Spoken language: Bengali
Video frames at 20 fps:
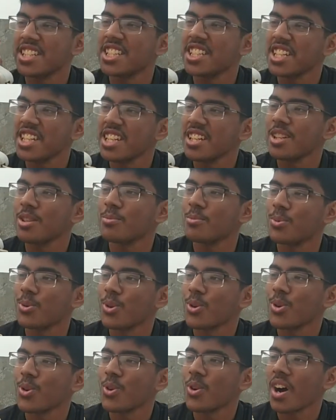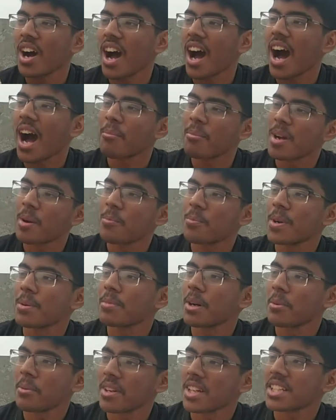চিল ব্রো আমার
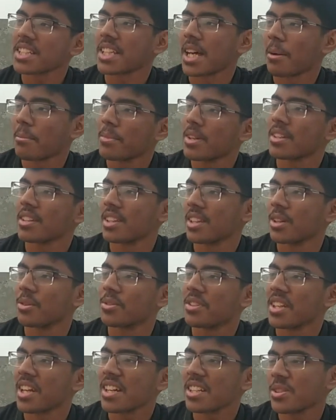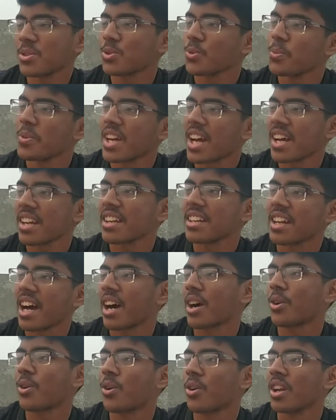প্রেম আমাকে সামলাতে দাও ঠিক আছে তুমি এখানে
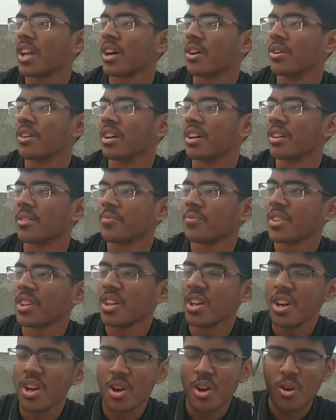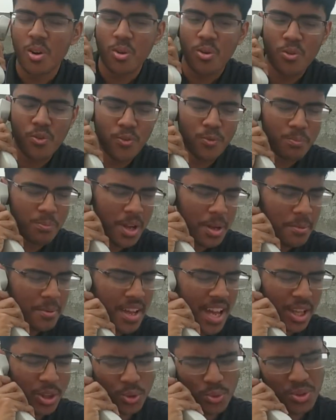নাক গলায়ও না উফ বেবি
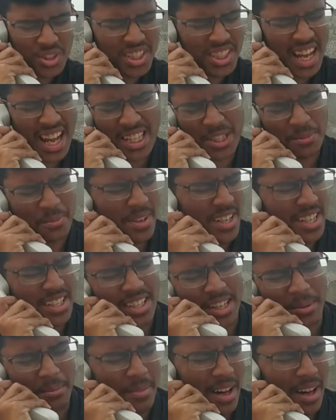এত জাজমেন্টাল